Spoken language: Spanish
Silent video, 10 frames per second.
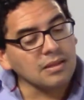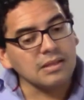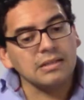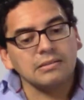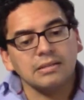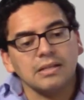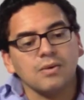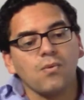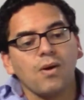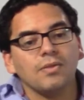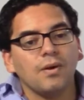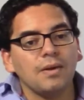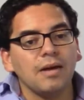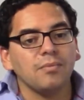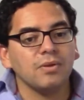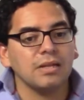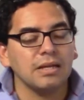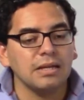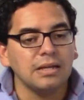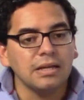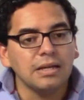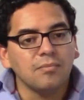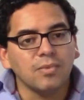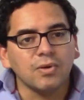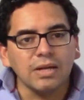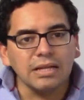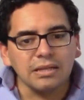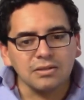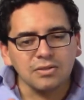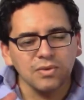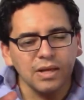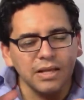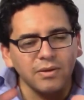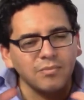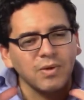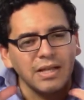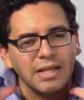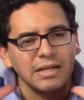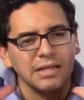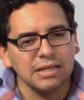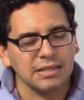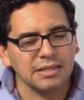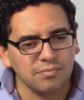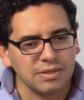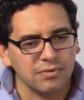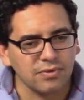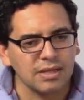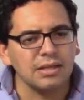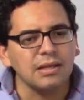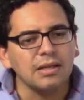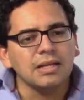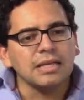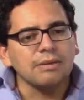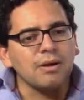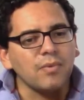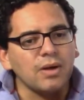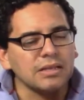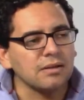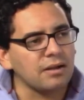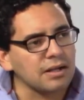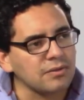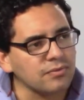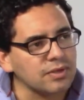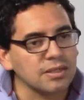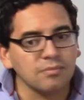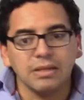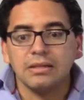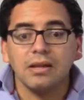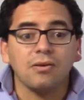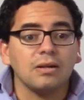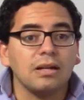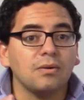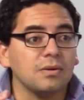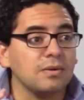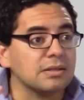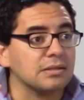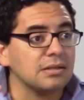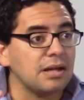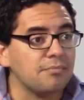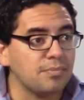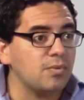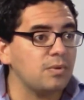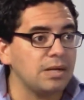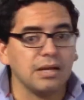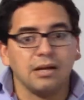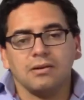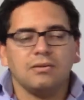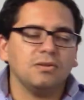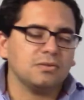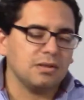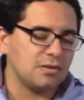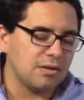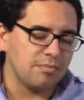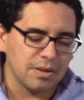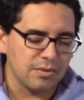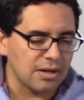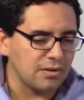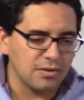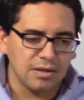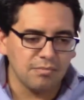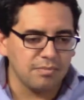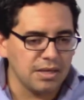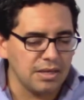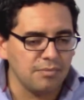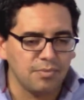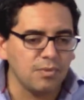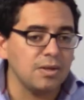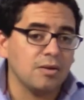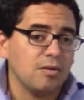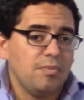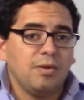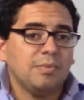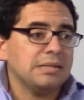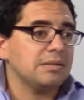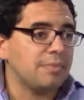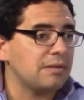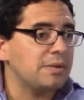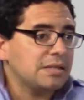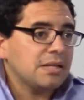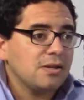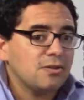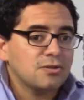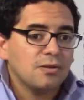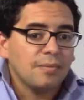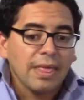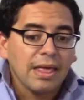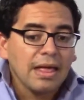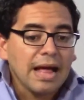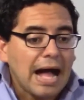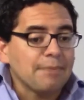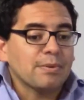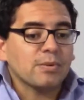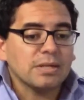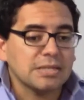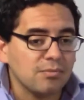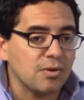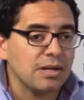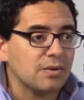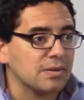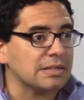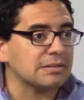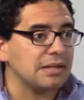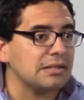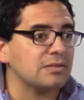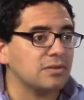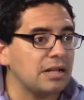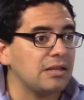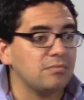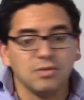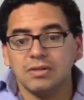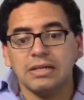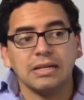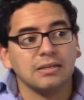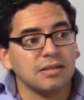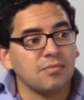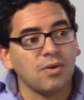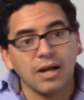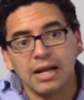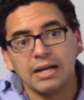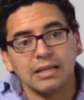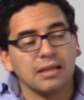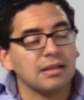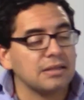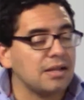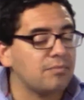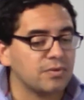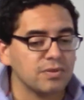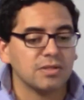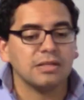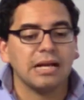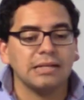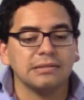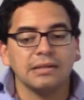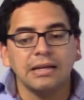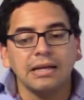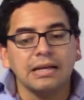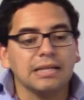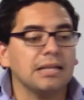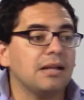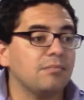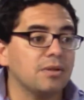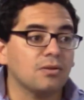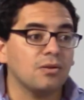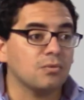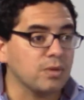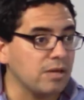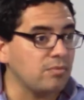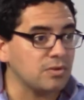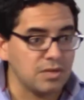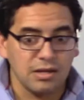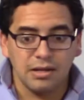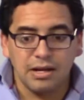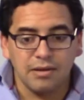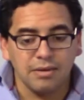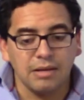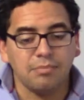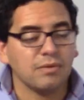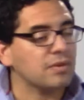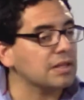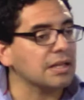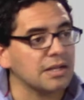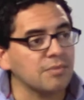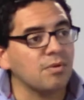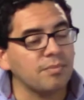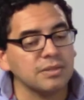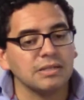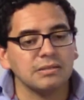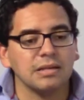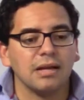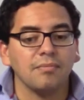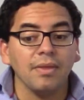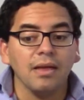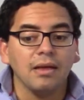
Es decir, cuando hablamos de, bueno, esta ciudad le vamos a dar este perfil, y vamos a trabajar fuertemente con la universidad pública, con los sectores privados y, públicos, pero principalmente digo yo, aprovechemos la Universidad Nacional de Misiones que tenemos acá, que generan profesionales en el ámbito del turismo, si es el perfil que queremos potenciar,